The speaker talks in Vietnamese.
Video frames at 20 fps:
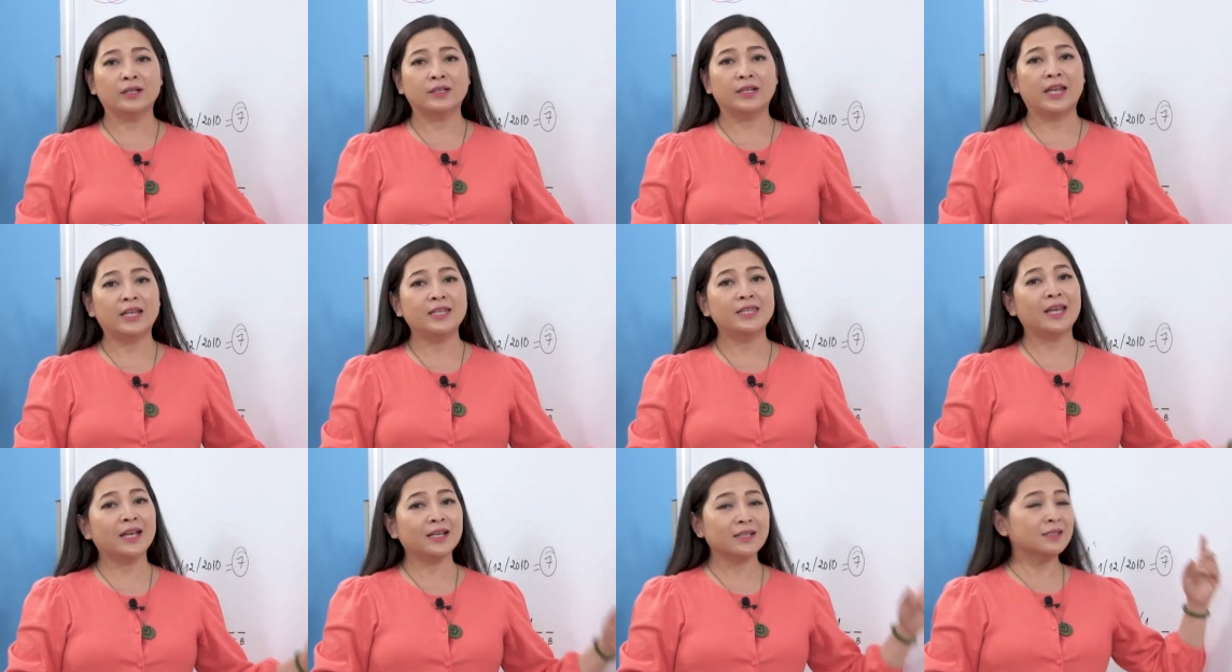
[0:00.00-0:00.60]

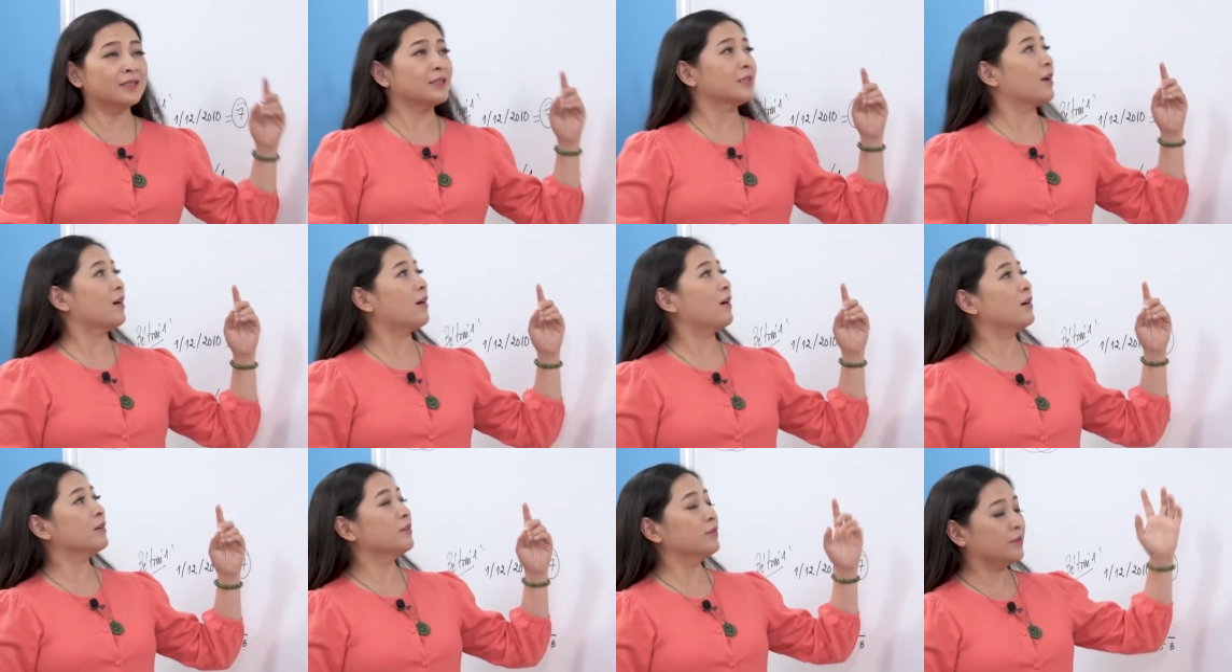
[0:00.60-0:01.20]
để nhắc
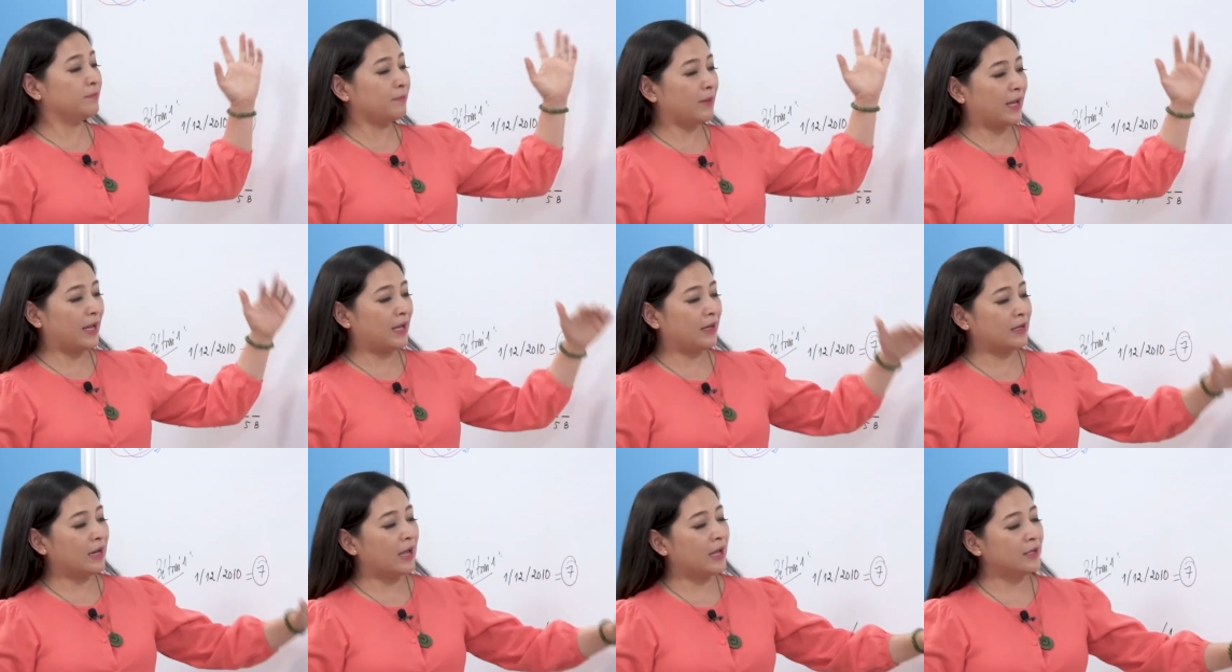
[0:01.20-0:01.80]
cho người
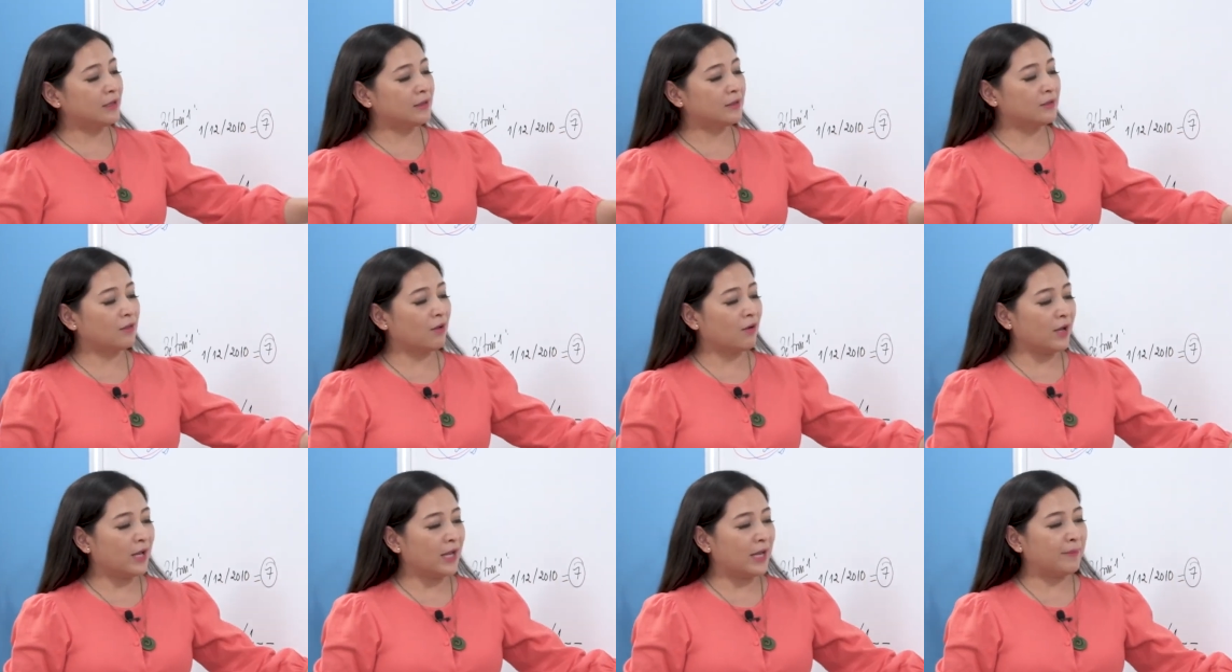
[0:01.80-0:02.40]
mẹ, để
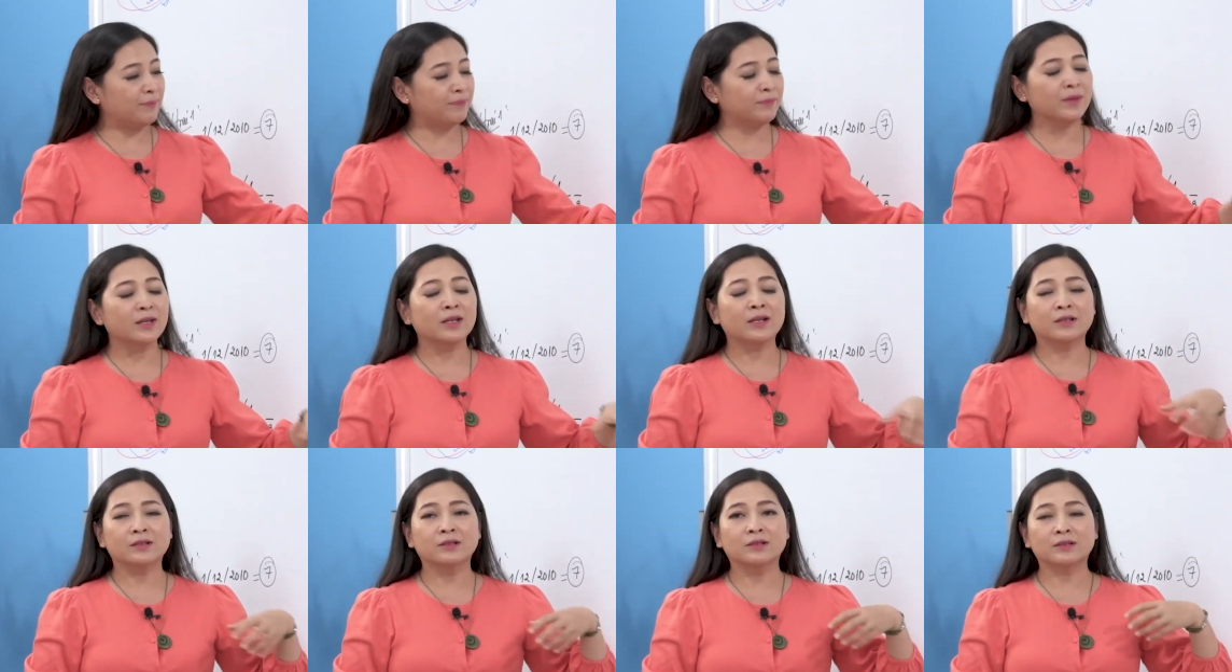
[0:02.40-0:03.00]
cho em
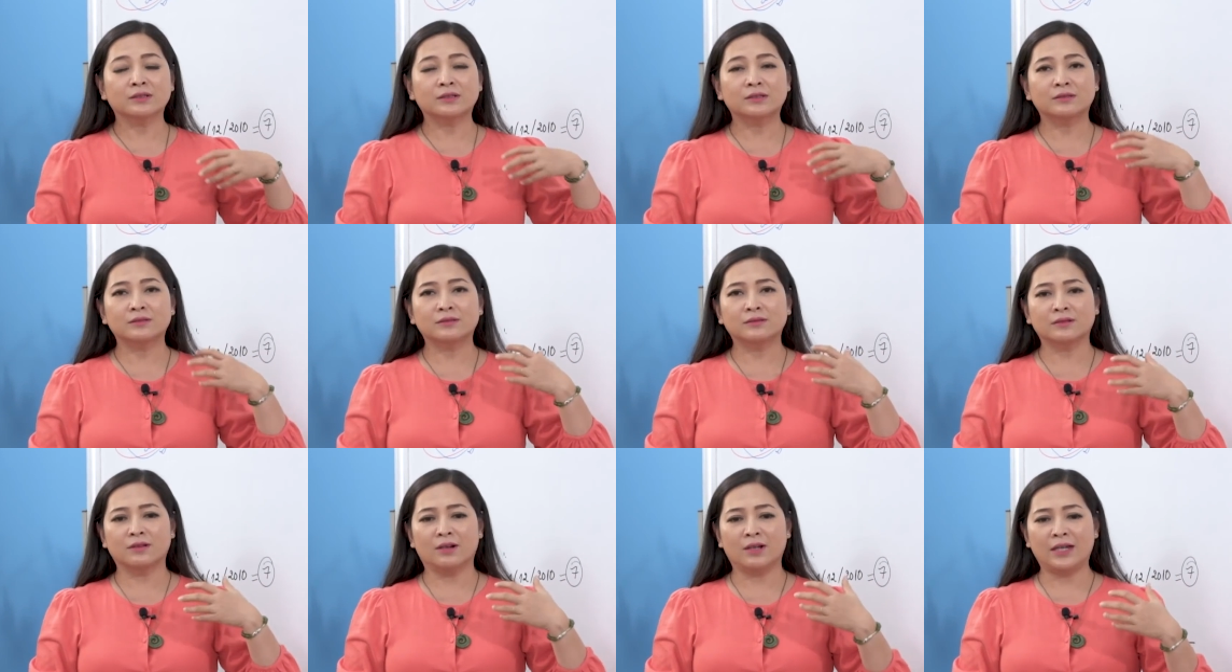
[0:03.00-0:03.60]
được
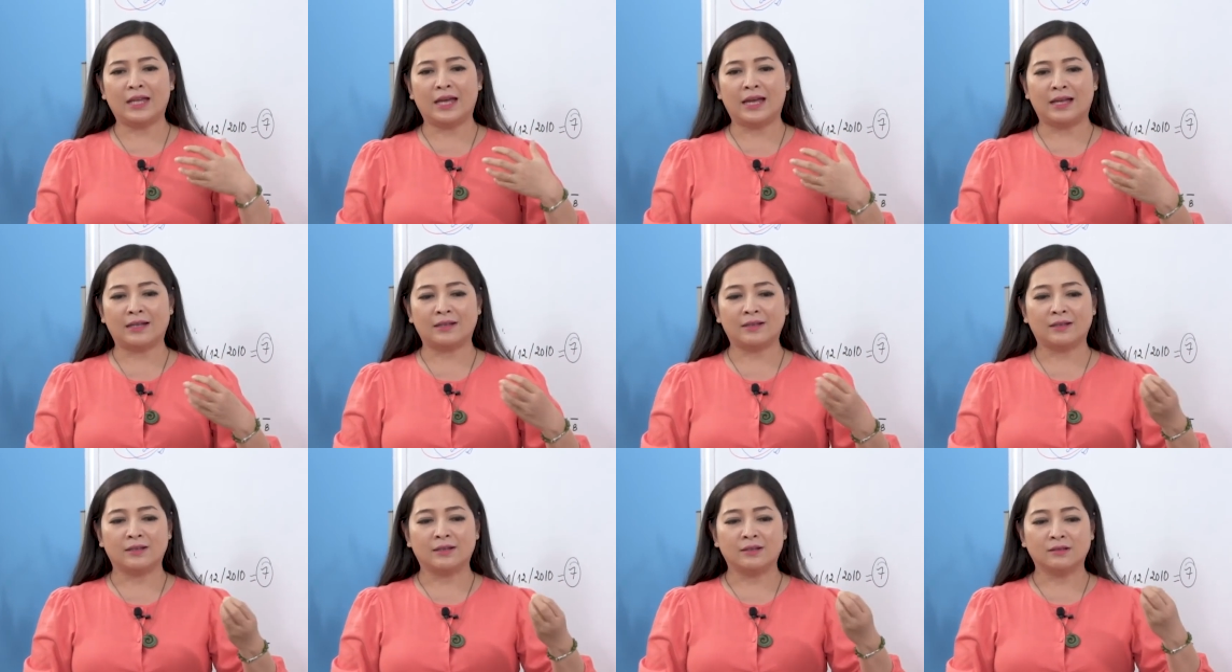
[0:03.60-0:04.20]
gọi là